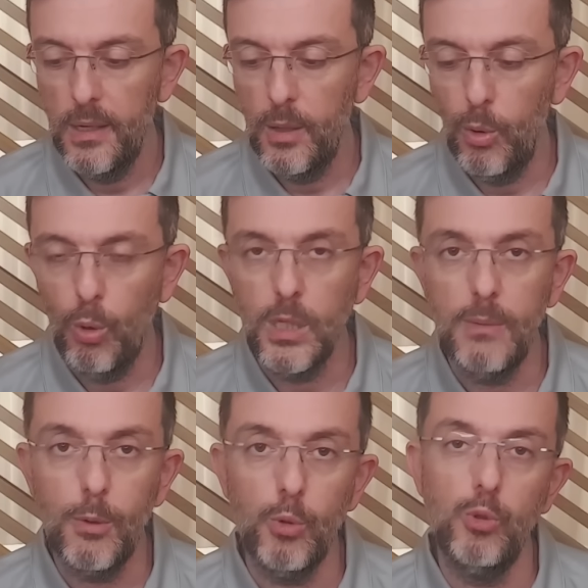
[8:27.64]
e, oldu
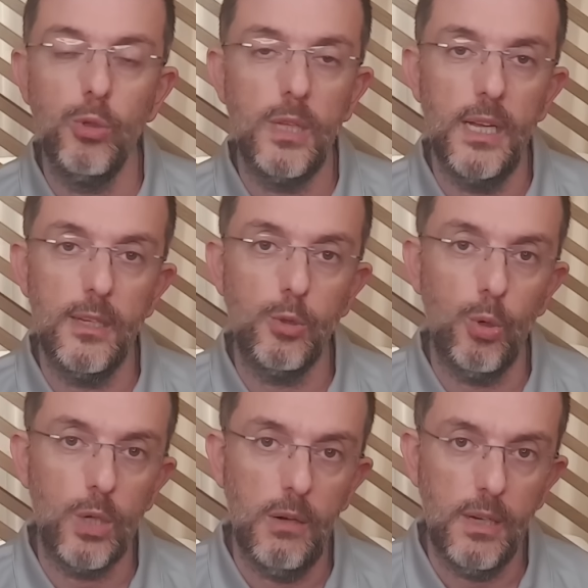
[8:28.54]
ama düzlüklerde
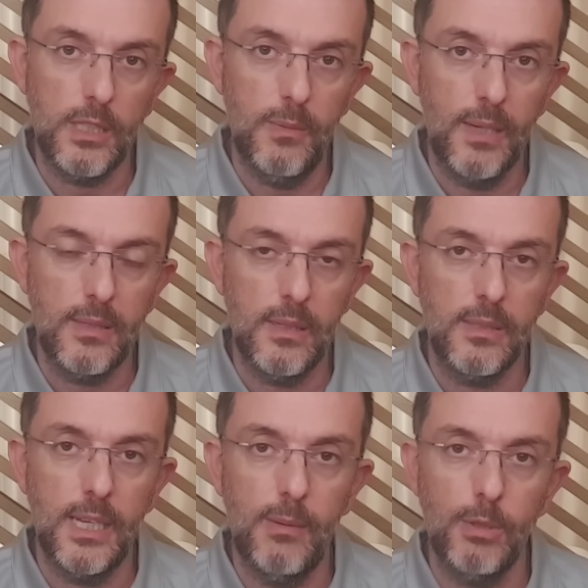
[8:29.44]
çok yavaştı Mercedes.
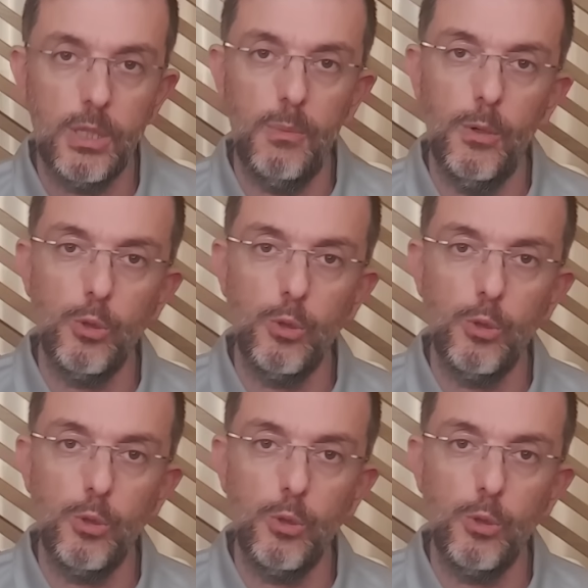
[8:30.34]
Sene başından bu yana